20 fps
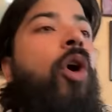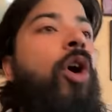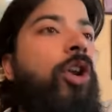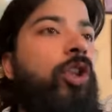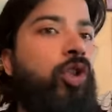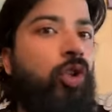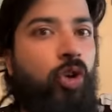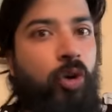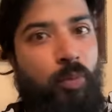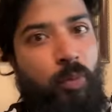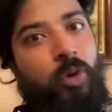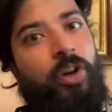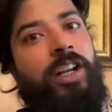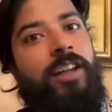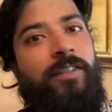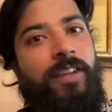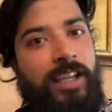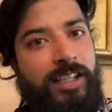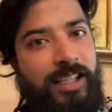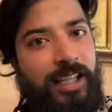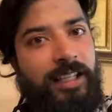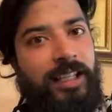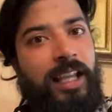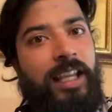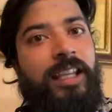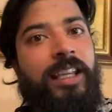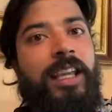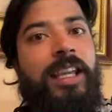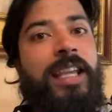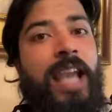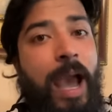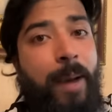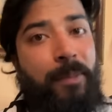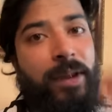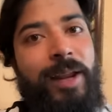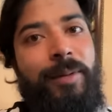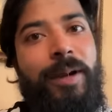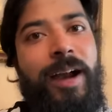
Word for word: औरतों को मोटिवेशन देंगी कैमरे